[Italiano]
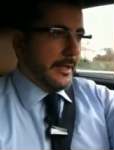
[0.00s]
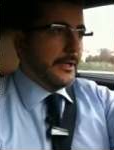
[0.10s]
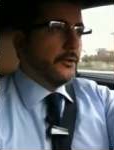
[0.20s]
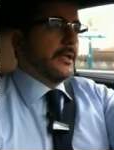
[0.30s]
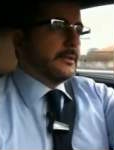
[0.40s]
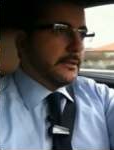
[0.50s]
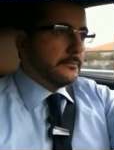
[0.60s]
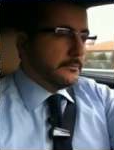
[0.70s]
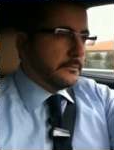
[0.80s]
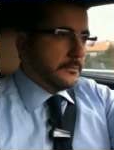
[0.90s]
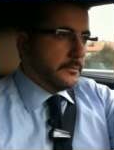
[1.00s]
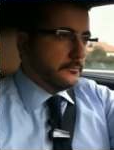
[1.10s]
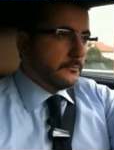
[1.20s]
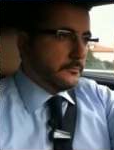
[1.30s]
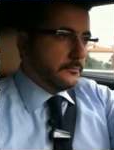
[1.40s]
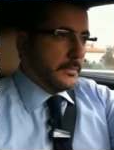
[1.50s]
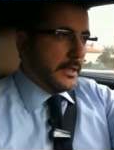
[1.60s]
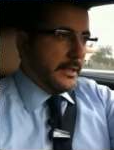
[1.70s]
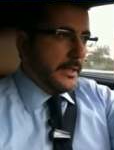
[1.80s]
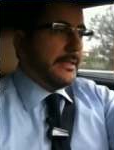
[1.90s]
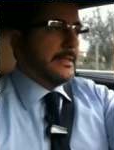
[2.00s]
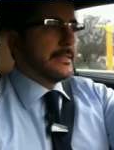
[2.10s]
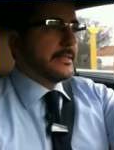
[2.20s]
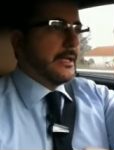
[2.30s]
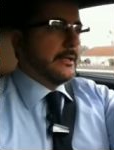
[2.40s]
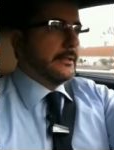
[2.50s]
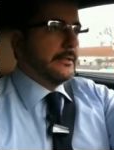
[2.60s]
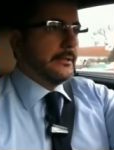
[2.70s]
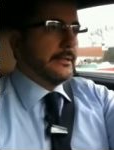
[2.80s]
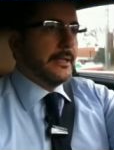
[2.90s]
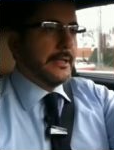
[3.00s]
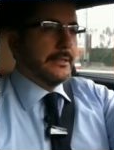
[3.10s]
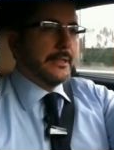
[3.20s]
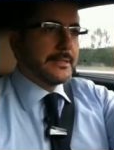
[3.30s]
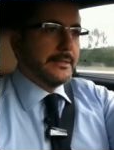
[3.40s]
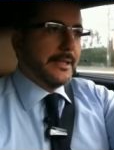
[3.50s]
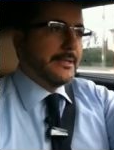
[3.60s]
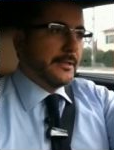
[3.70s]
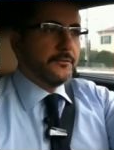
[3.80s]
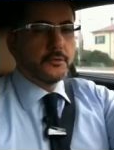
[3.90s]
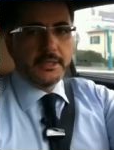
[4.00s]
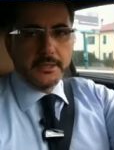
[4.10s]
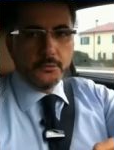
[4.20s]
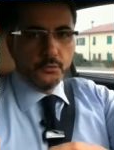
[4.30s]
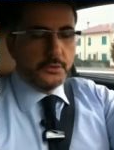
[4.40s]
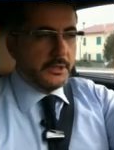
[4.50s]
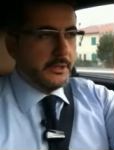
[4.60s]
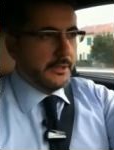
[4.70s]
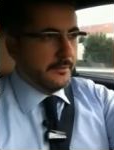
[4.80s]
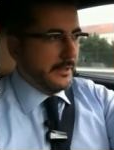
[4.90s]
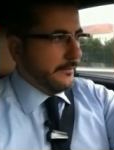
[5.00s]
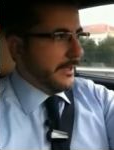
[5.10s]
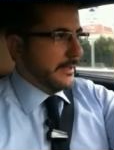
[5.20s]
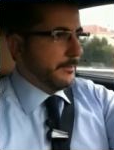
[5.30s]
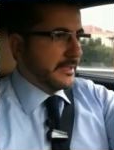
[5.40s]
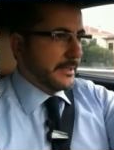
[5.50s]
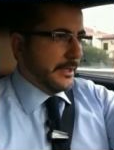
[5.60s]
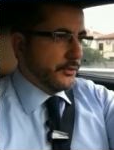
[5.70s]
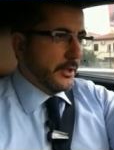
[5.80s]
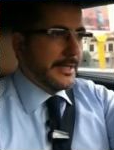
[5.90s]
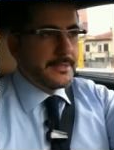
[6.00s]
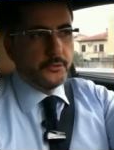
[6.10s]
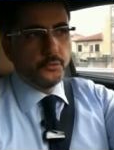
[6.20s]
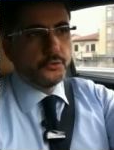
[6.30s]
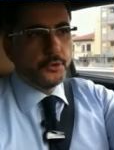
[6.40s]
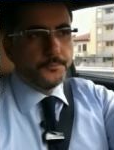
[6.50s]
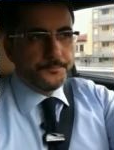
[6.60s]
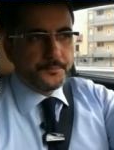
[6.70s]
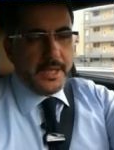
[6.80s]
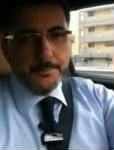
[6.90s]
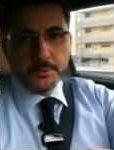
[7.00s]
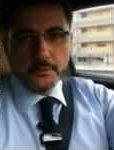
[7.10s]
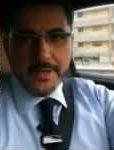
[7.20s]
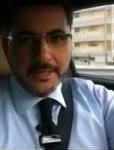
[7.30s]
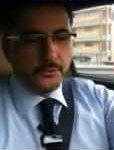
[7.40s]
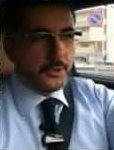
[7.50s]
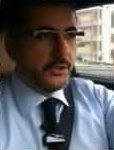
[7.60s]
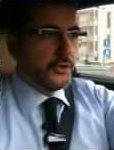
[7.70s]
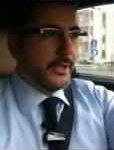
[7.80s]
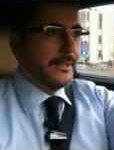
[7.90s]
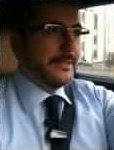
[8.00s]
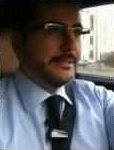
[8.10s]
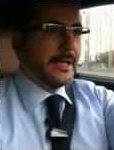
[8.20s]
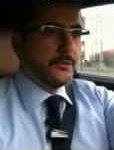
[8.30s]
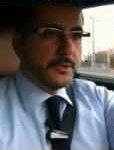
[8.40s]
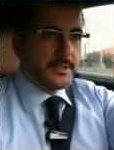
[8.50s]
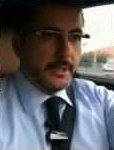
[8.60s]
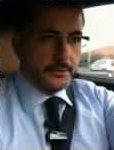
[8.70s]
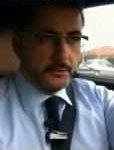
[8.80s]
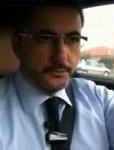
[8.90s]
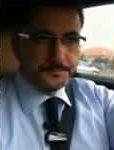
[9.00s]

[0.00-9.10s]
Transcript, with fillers: Allora, inizia la, la, sentenza ad affrontare tutti i, i vari passaggi. Anzitutto è provato che c'è il danno estetico